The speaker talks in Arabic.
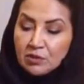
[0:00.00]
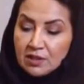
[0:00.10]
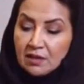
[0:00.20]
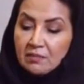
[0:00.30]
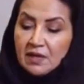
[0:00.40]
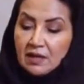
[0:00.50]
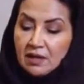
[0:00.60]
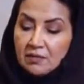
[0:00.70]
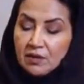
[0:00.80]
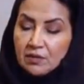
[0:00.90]
مستقبل
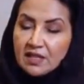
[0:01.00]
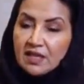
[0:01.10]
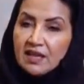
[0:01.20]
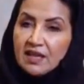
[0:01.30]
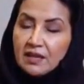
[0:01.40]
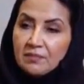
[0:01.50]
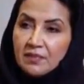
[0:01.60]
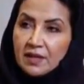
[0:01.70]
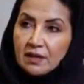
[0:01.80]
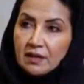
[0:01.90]
العمل والتعليم
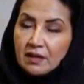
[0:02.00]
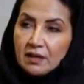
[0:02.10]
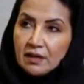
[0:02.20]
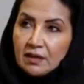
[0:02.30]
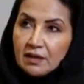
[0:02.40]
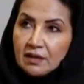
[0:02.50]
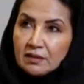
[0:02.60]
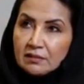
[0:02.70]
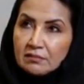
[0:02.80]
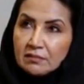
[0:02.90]
آه،
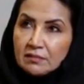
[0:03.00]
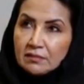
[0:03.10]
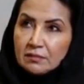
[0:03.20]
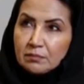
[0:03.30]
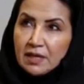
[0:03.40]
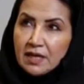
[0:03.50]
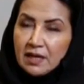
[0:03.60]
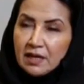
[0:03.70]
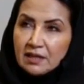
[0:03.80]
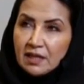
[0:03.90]

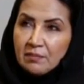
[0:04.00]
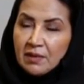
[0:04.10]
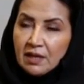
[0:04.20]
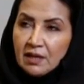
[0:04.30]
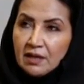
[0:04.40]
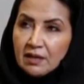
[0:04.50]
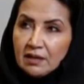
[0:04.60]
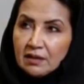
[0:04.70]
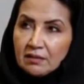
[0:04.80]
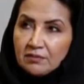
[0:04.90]
بدأت
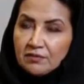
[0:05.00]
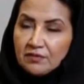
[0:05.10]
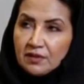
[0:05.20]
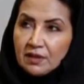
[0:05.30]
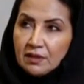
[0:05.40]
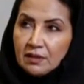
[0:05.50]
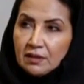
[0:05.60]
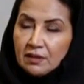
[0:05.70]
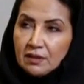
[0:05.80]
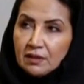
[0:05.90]
أعمالها في
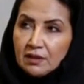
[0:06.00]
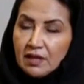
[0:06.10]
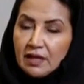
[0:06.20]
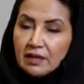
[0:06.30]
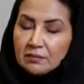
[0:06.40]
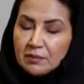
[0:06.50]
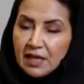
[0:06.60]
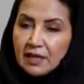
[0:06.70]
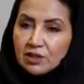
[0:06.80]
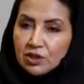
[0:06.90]
نهاية
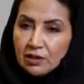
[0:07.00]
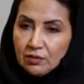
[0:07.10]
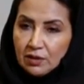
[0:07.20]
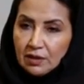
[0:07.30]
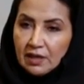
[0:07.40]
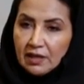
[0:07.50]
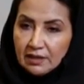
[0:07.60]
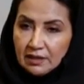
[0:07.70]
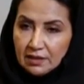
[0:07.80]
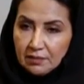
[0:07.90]
بداية جانوري نهاية
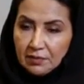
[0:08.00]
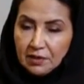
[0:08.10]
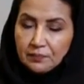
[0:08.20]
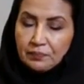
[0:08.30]
ديسمبر